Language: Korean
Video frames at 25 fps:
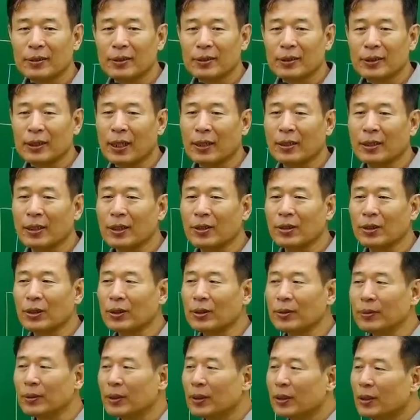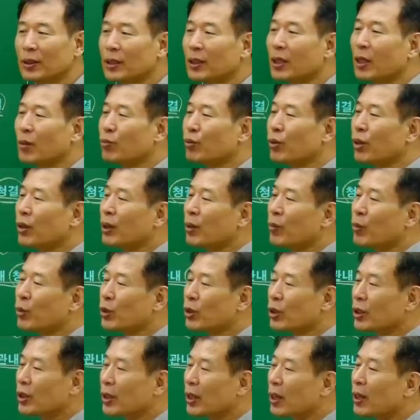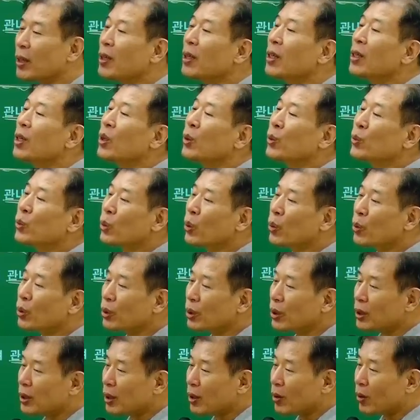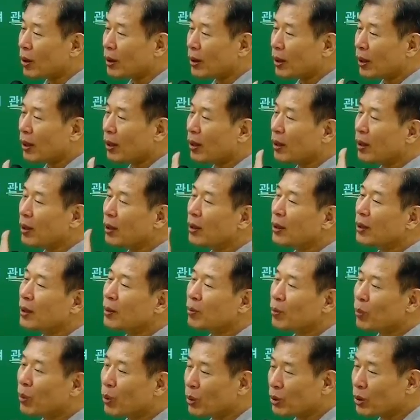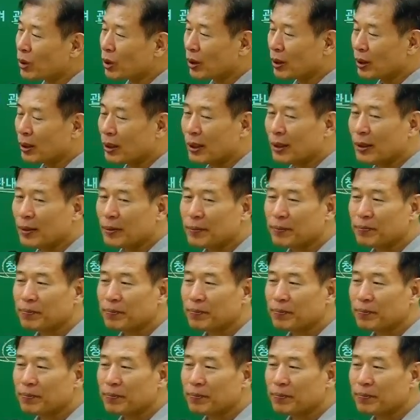자, 아시겠죠? 이게 무엇의 목적이다? 통기관의 목적이다.